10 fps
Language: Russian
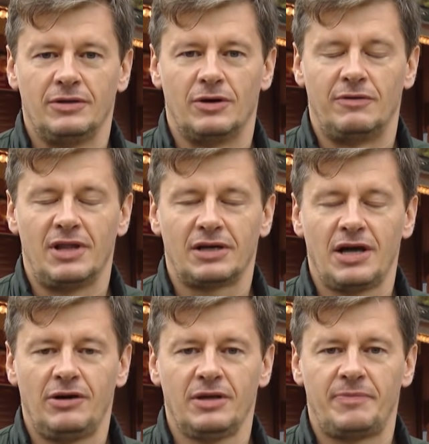Нового
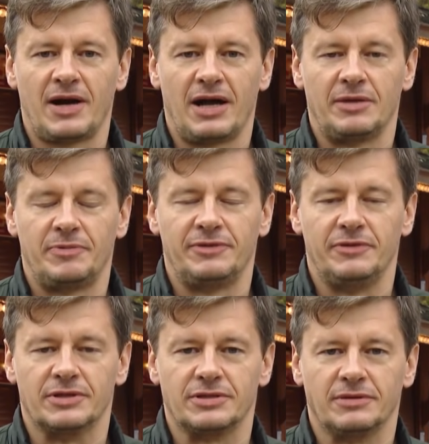локдауна пока не
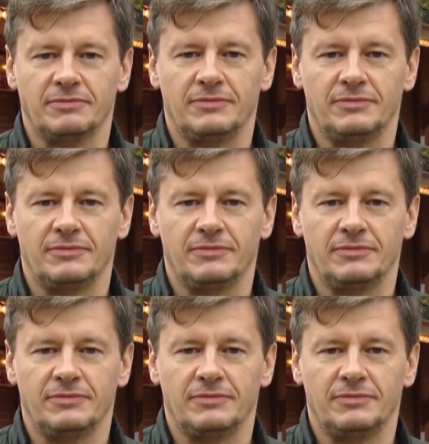предвидится.